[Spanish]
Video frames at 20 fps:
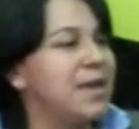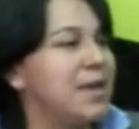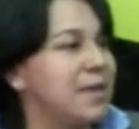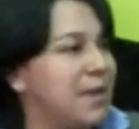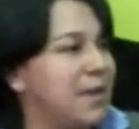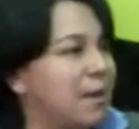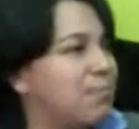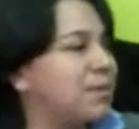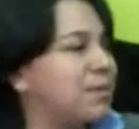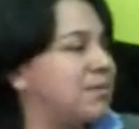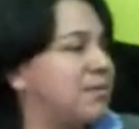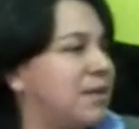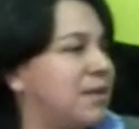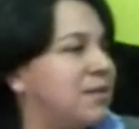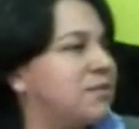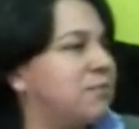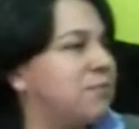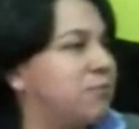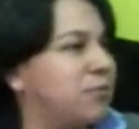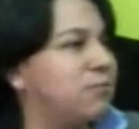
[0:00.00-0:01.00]
y almacenar
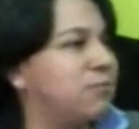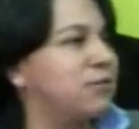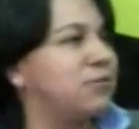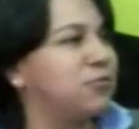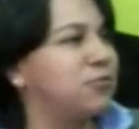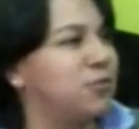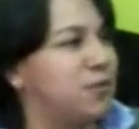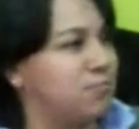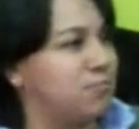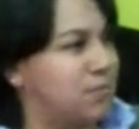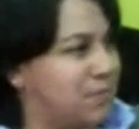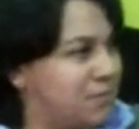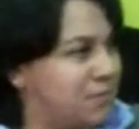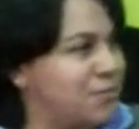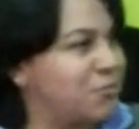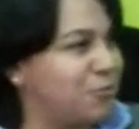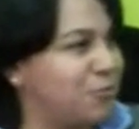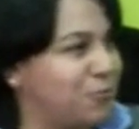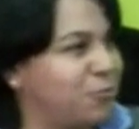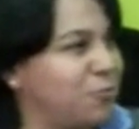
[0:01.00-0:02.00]
esa información en mis
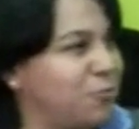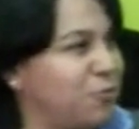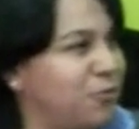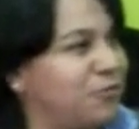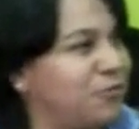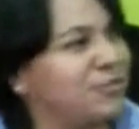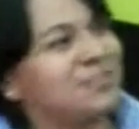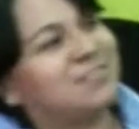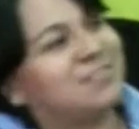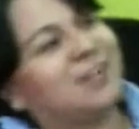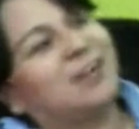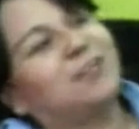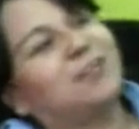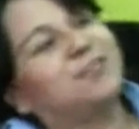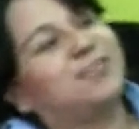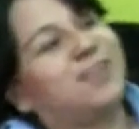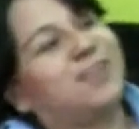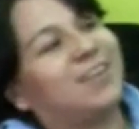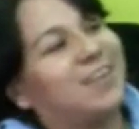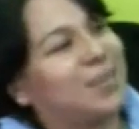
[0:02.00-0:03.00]
discos duros y traerlos
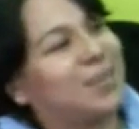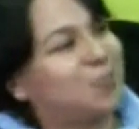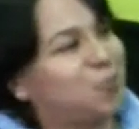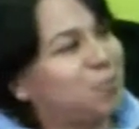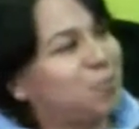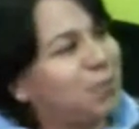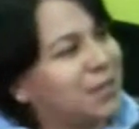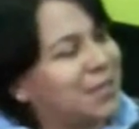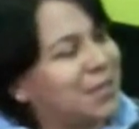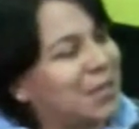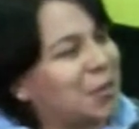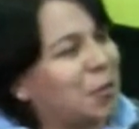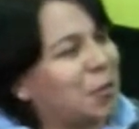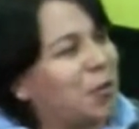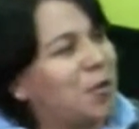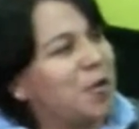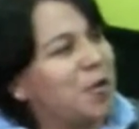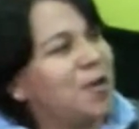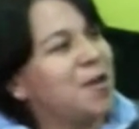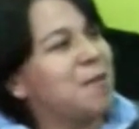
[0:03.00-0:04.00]
de regreso a México